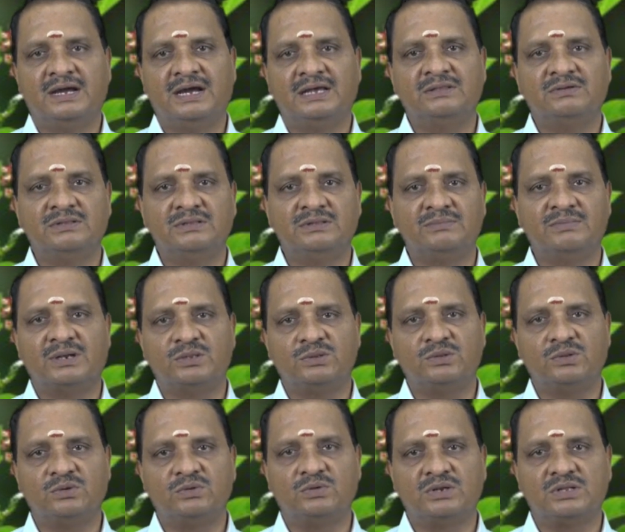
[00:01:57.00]
அது வந்து
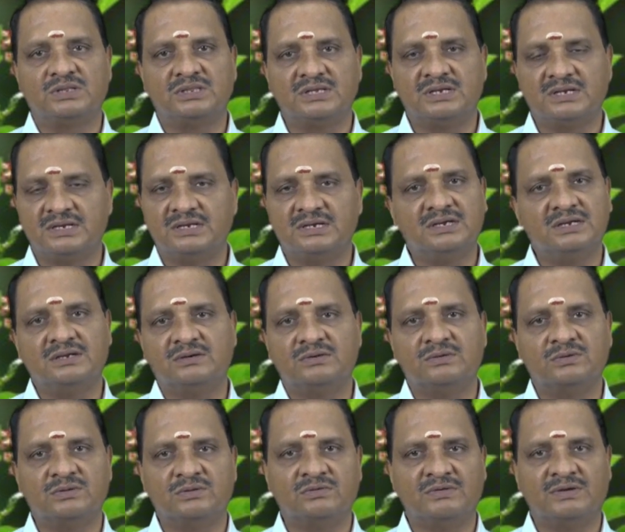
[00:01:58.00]
மருத்துவ குணத்துக்கு
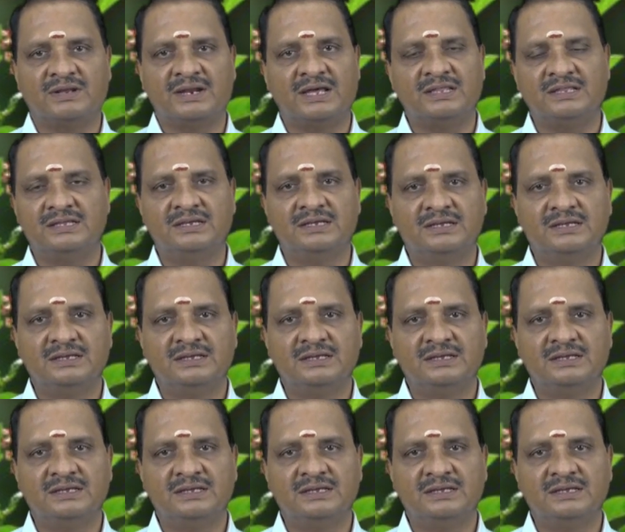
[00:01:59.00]
வராது